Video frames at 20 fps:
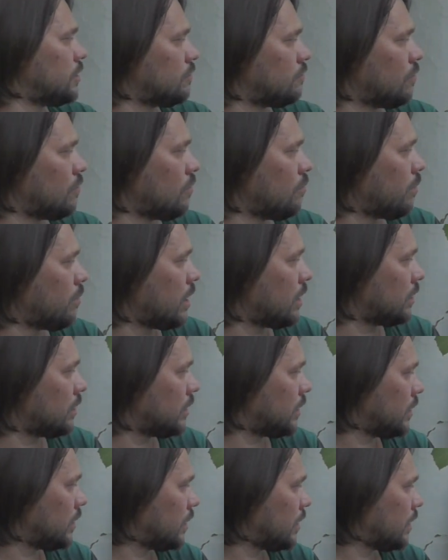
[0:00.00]
его
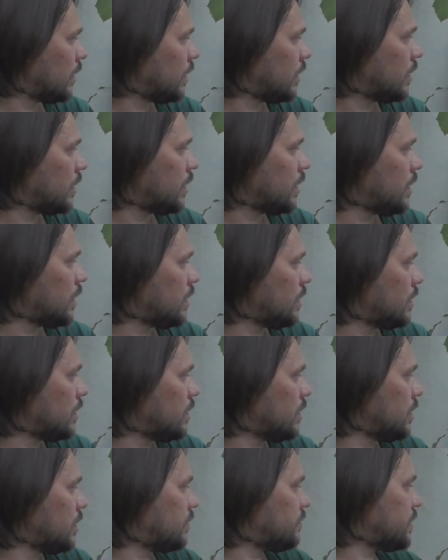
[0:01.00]
банда, и
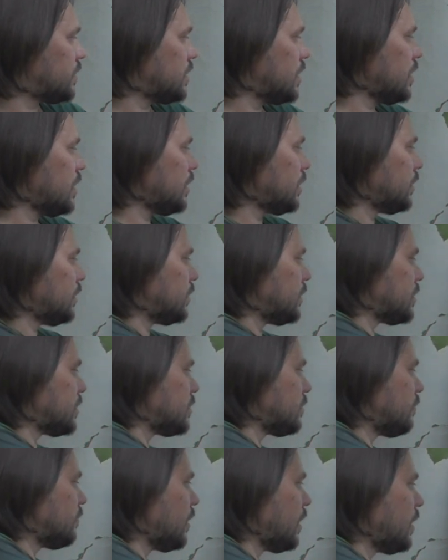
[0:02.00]
их всех
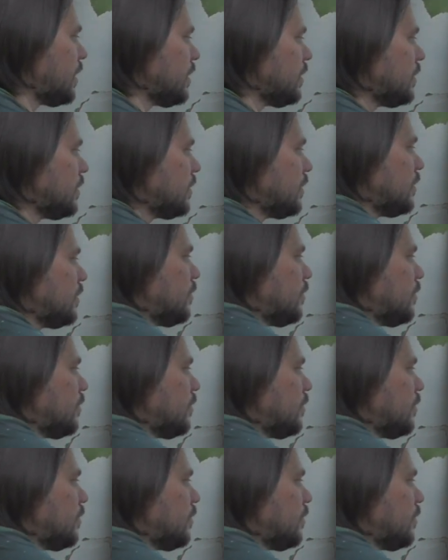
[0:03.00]
называли